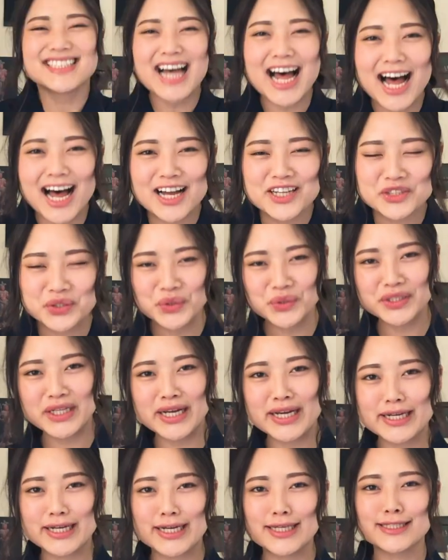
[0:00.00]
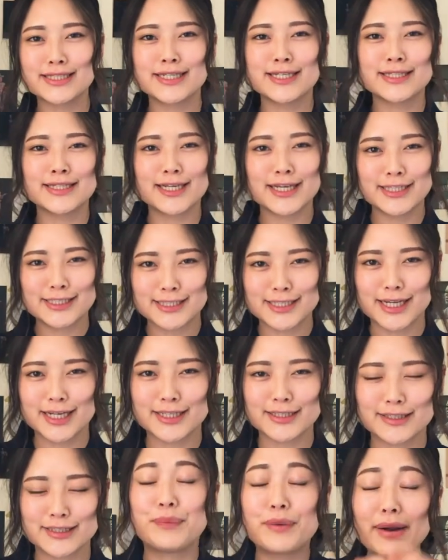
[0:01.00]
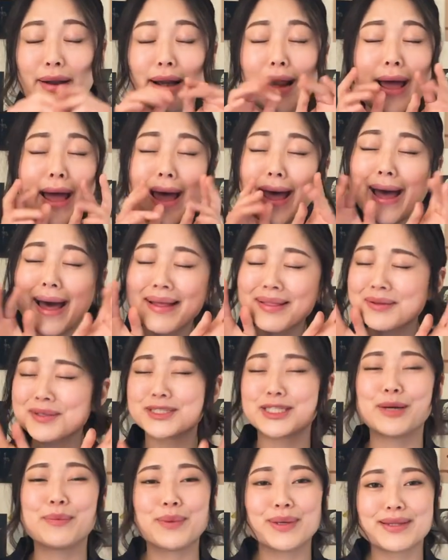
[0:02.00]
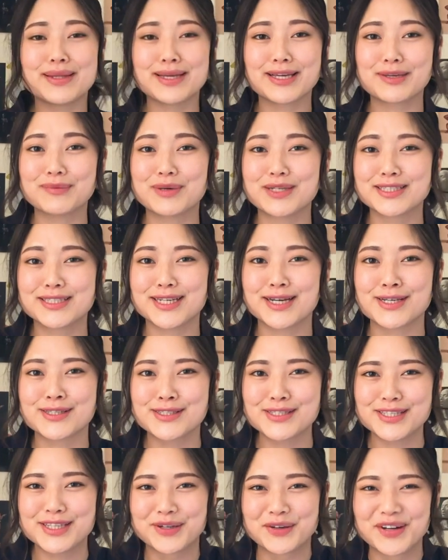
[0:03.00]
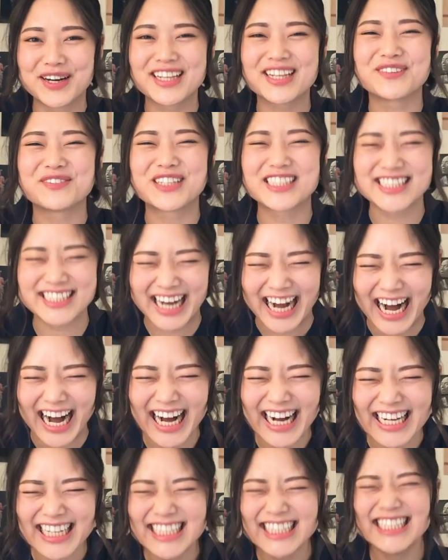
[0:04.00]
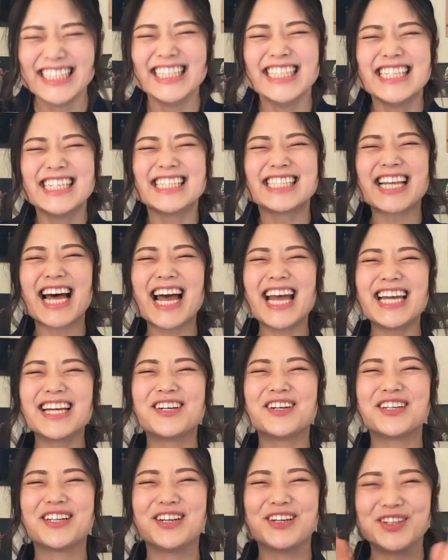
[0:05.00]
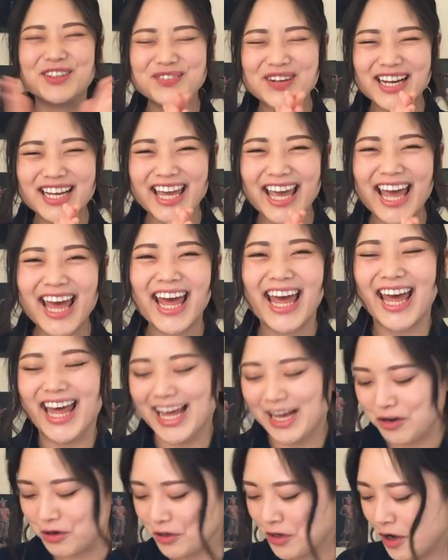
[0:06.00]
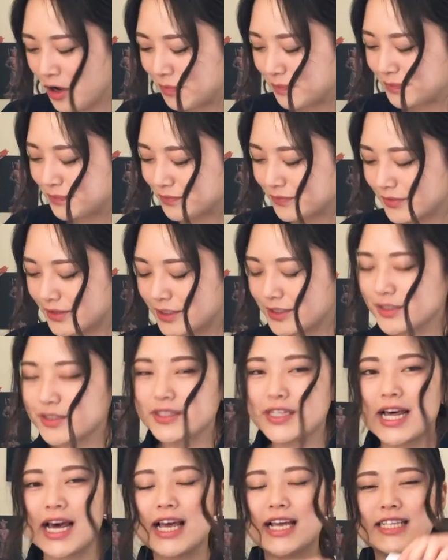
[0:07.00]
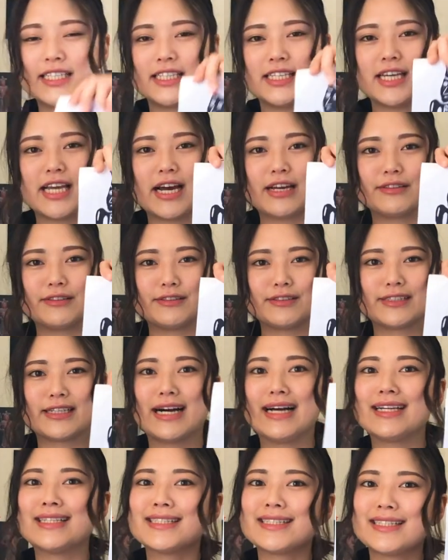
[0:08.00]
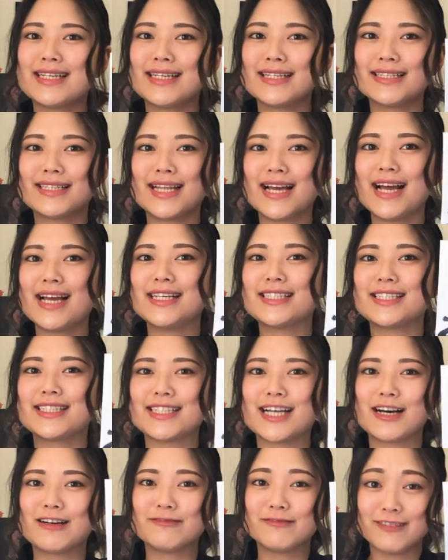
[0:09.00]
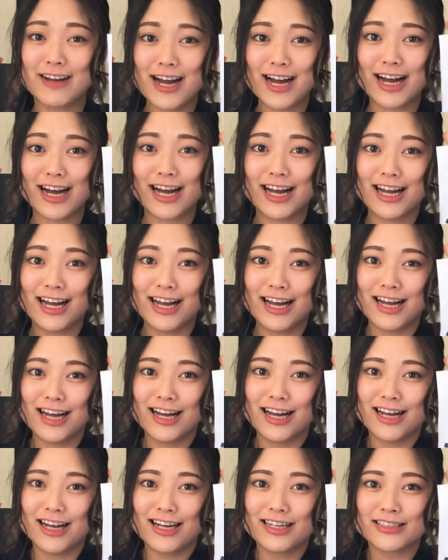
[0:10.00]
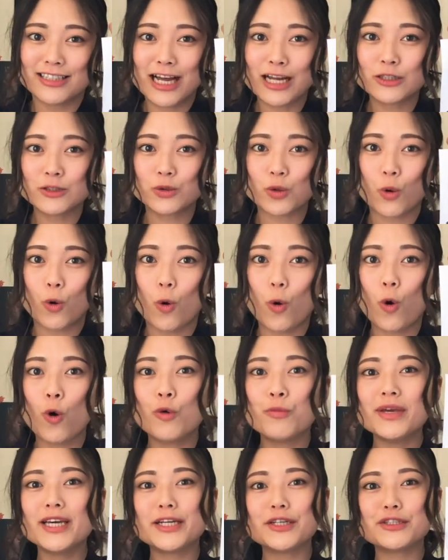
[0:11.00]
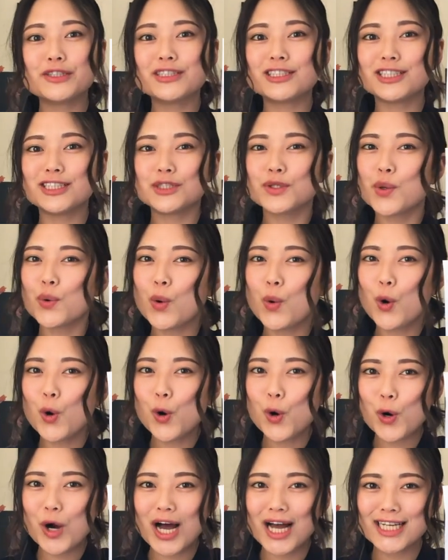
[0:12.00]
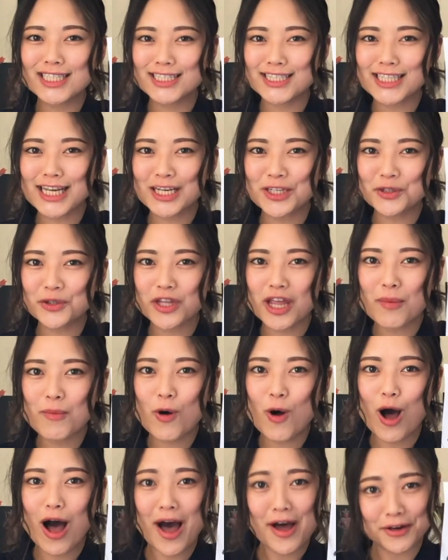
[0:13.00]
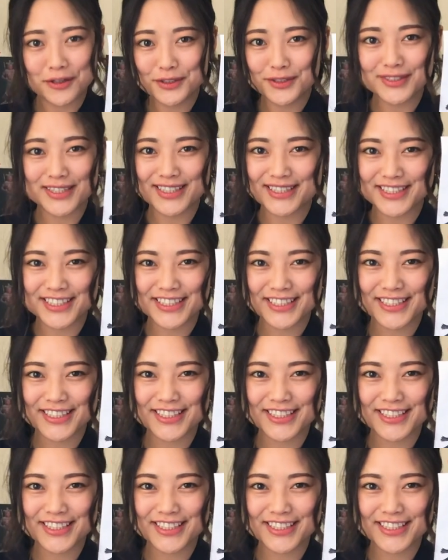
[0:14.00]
さあそんな岩山大師さんぶらーっと喋ってきましたがついてこれてますか最後におまけこの角大師である岩山大師さんはなんとおみくじを考案した人でもあるんです